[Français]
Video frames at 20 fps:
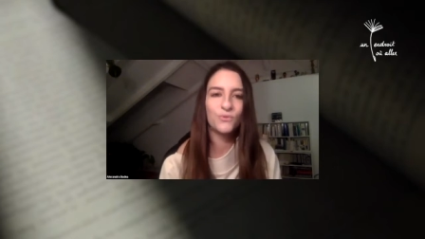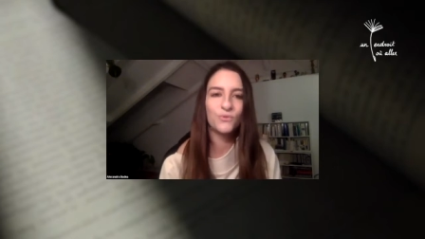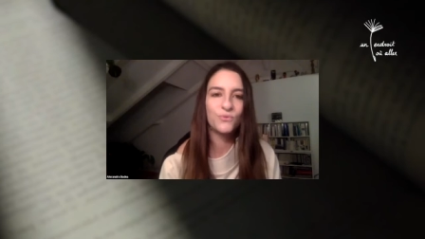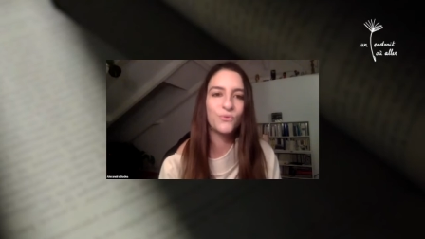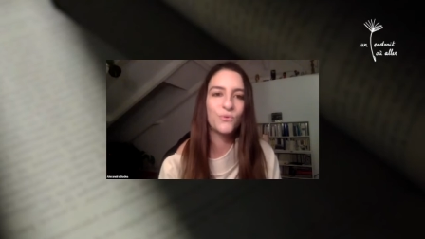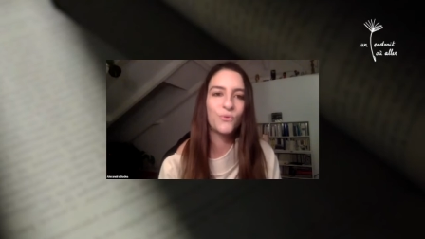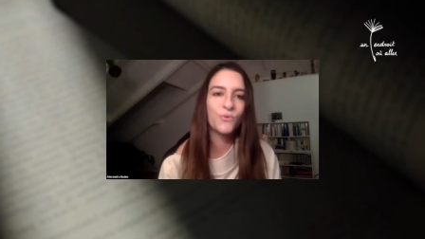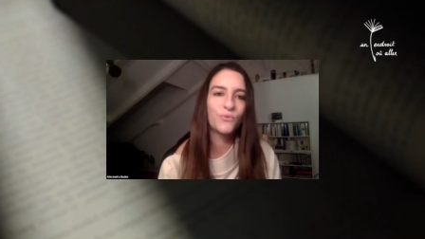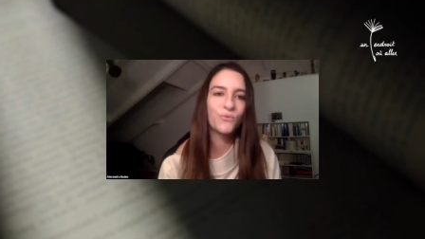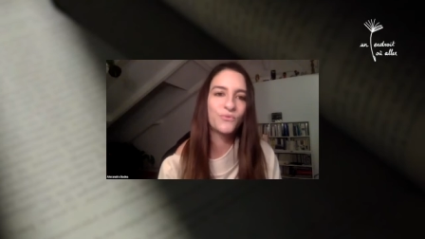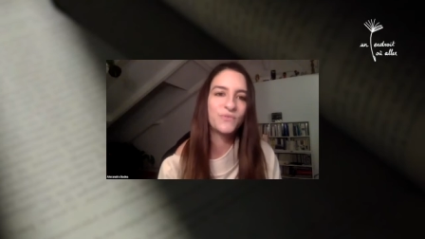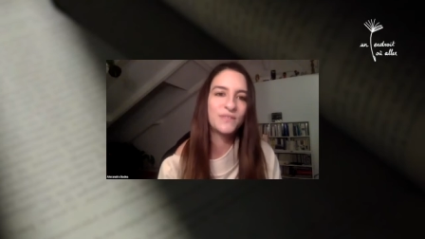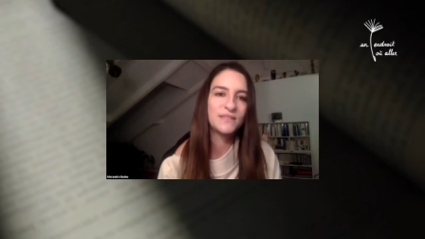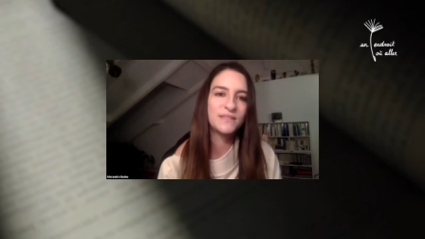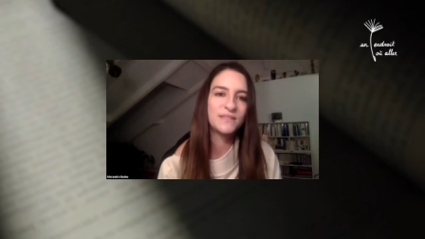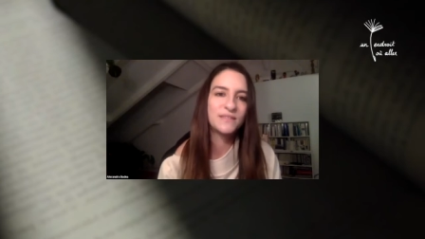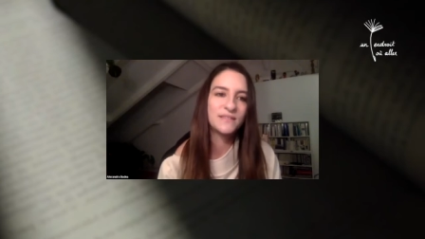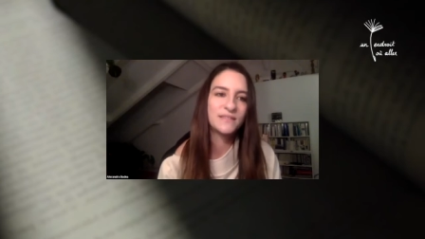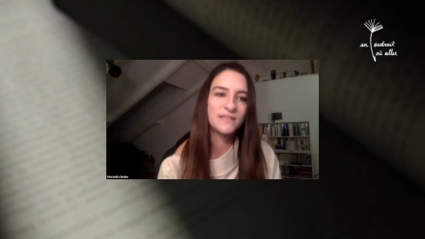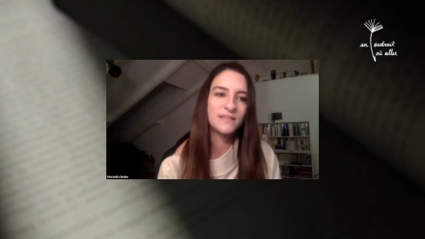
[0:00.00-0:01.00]
lui confier
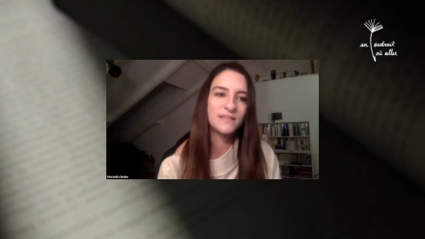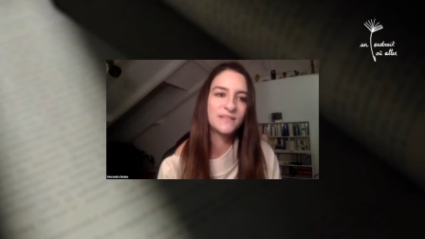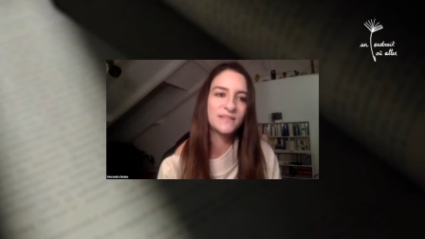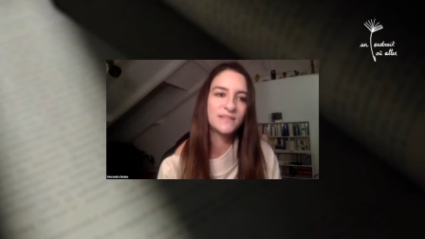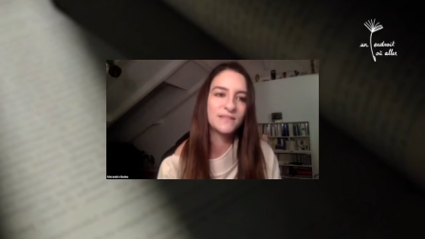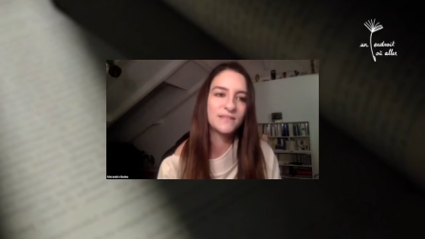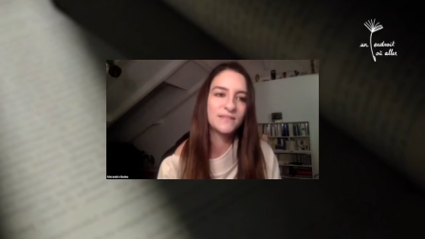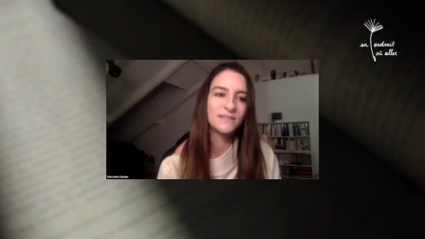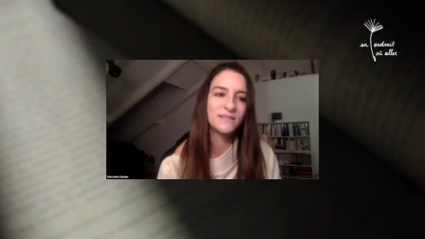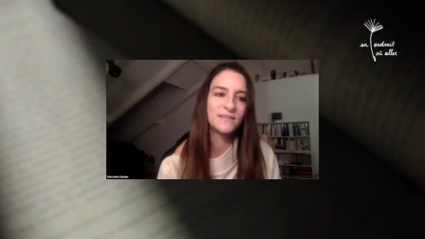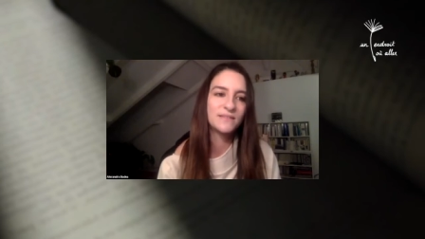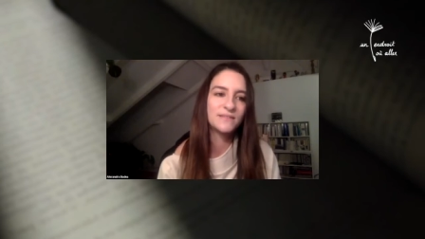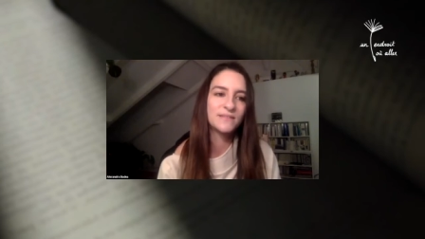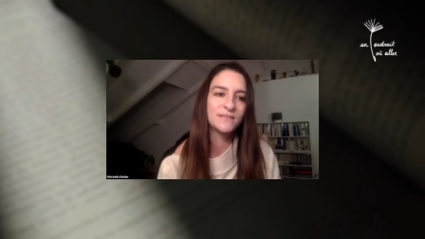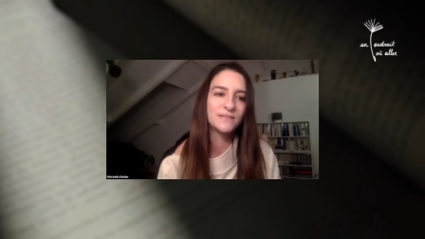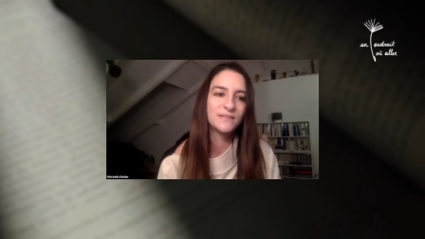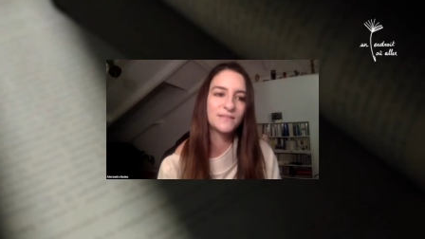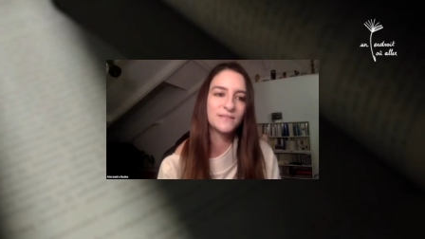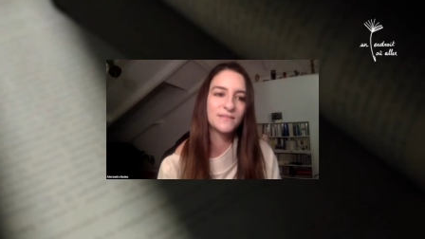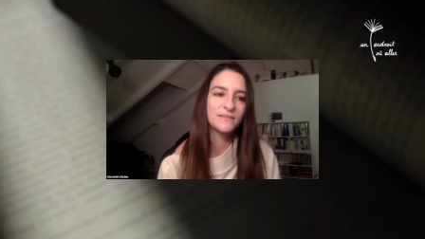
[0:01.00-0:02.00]

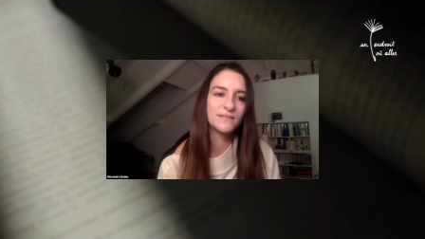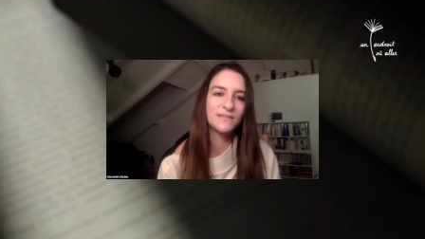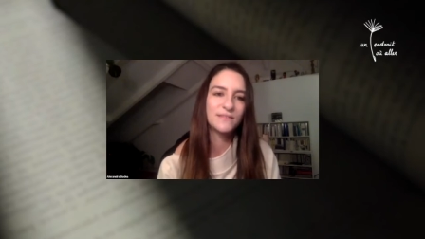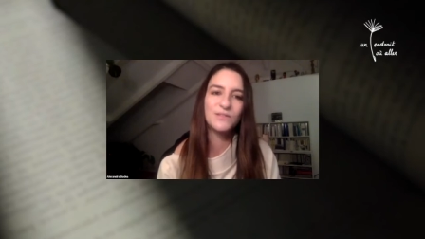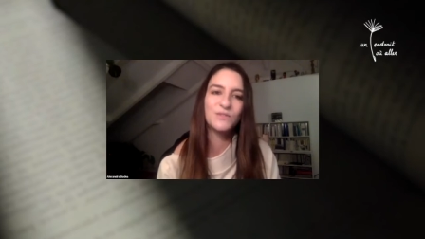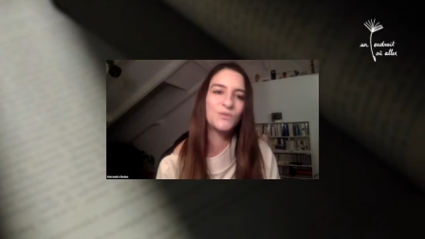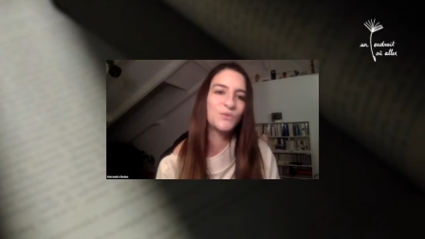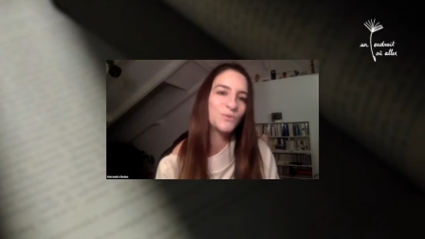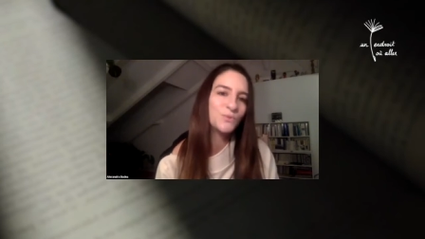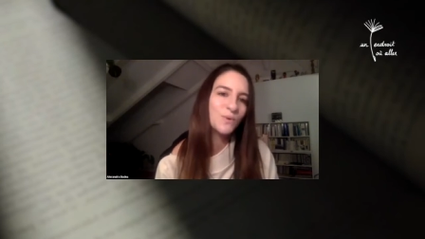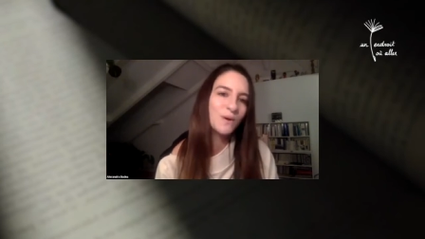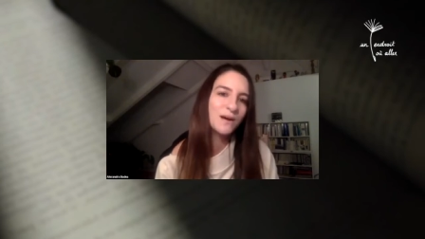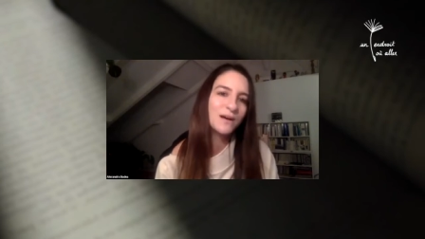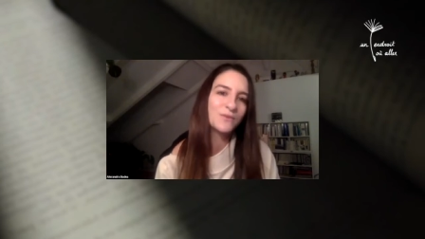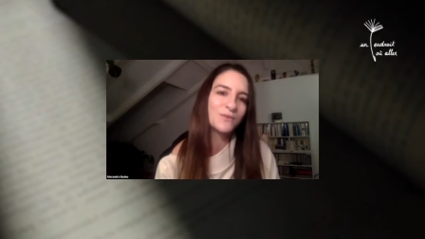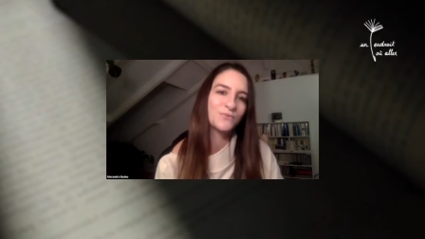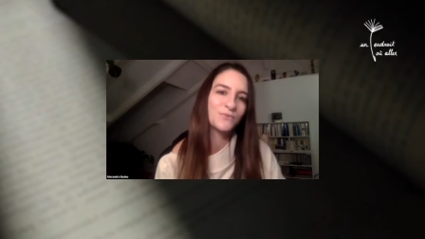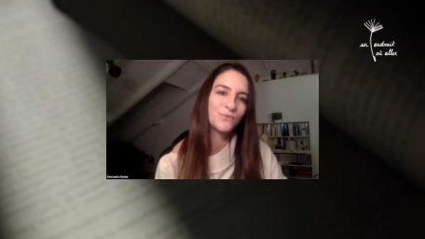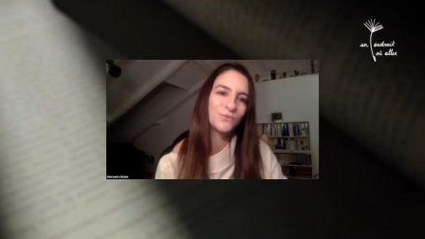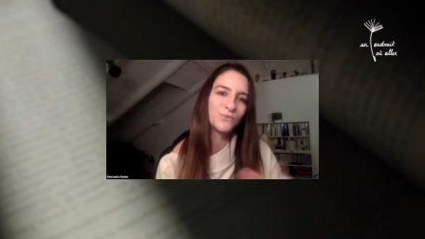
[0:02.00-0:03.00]
cette,
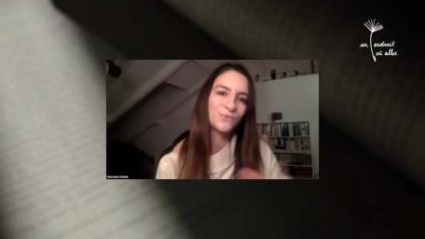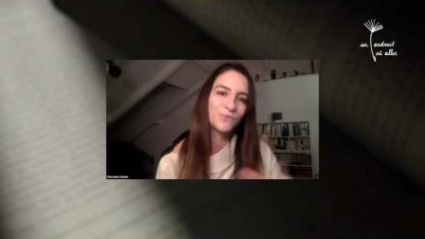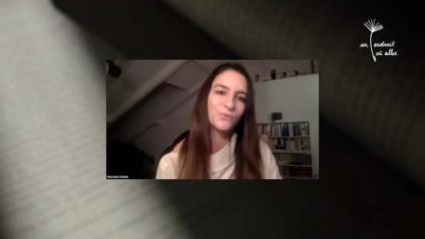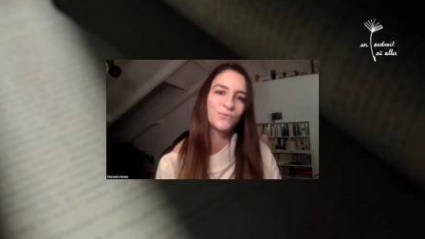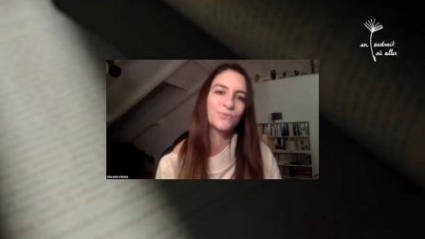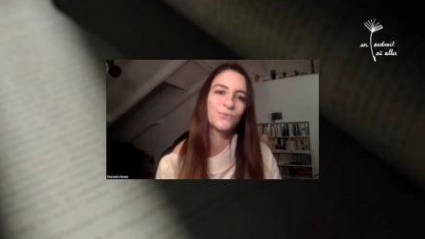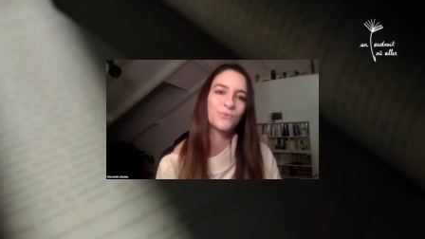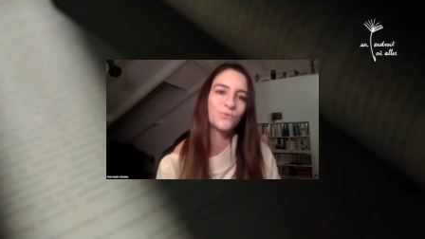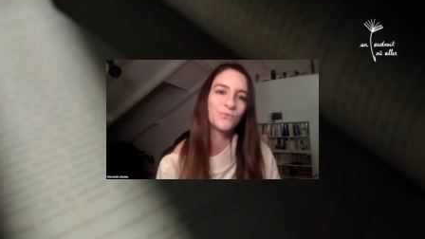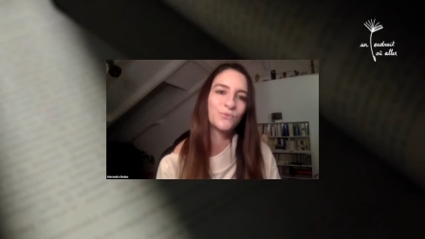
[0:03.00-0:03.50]
histoire, vu son,